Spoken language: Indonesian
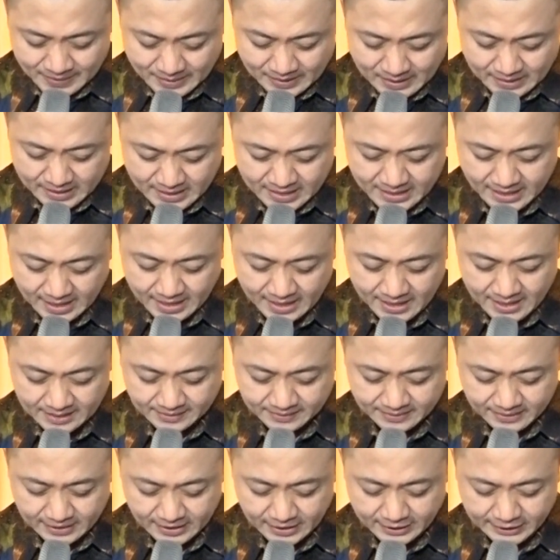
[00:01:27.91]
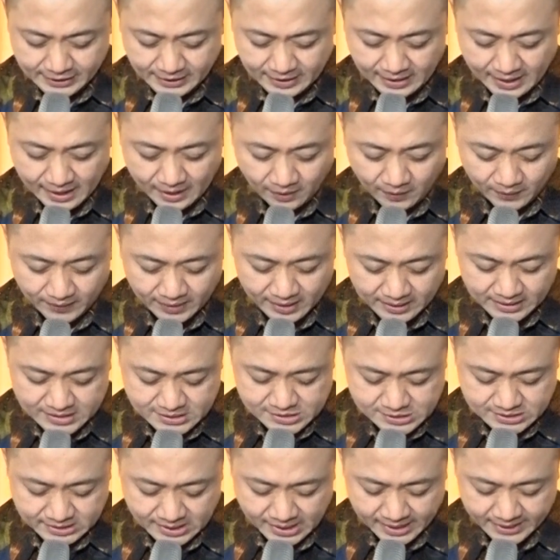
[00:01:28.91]
Lihat inilah orang
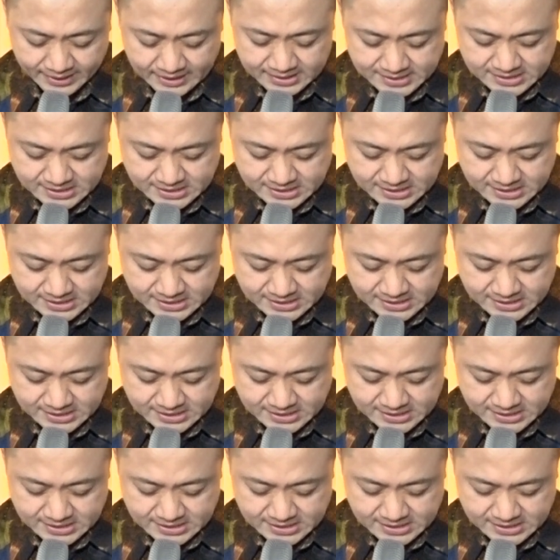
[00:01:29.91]
Israel